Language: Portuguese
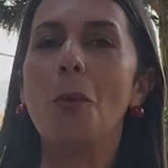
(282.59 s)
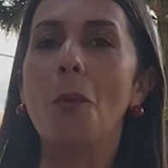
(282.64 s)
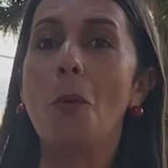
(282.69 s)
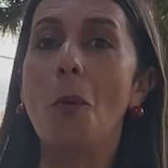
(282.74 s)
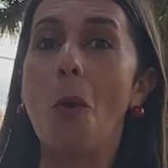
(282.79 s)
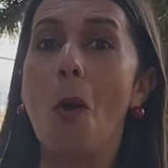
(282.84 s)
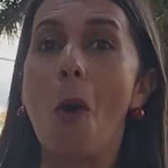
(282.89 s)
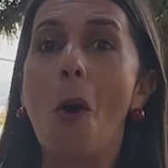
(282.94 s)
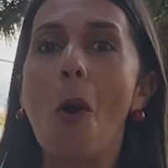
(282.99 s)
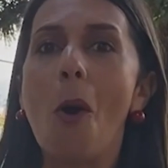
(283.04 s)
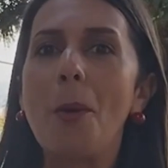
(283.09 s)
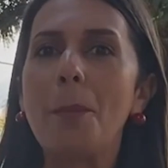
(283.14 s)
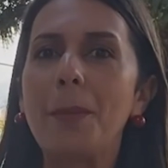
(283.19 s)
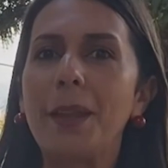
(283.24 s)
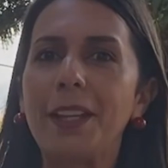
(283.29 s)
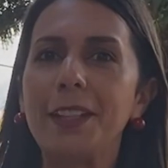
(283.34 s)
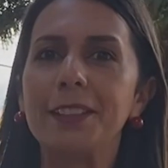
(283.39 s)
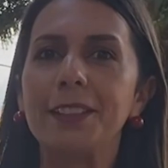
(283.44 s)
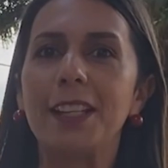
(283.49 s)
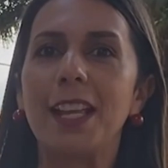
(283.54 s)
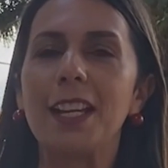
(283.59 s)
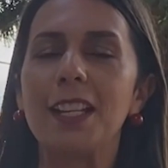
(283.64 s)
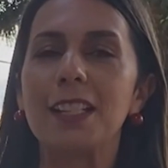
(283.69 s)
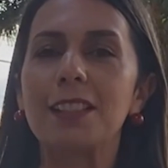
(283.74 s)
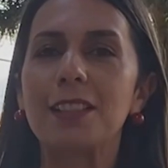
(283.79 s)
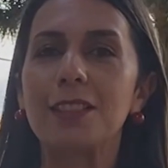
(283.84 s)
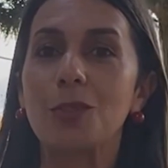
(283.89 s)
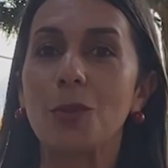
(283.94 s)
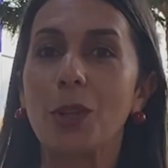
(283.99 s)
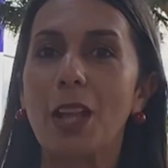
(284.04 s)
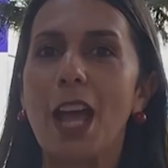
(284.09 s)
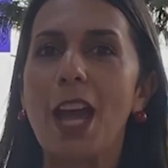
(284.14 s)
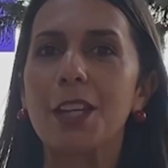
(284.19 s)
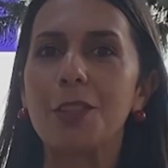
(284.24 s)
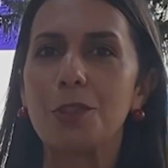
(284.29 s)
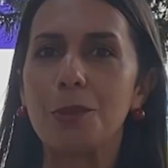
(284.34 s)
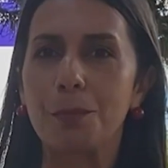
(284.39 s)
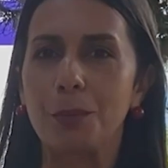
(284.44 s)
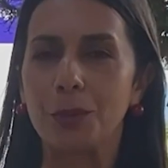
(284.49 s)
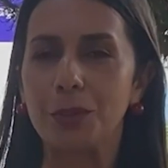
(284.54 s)
o homem, né, nesses
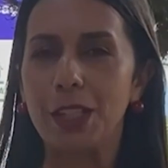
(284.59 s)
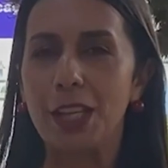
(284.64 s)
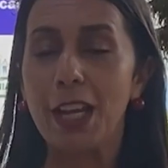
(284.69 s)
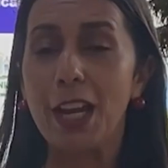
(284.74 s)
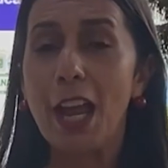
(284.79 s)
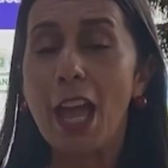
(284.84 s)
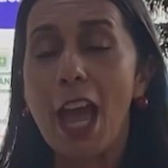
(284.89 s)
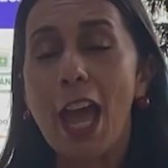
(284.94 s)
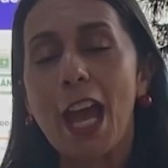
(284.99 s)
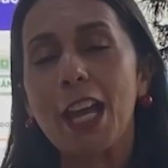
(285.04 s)
lugares de poder,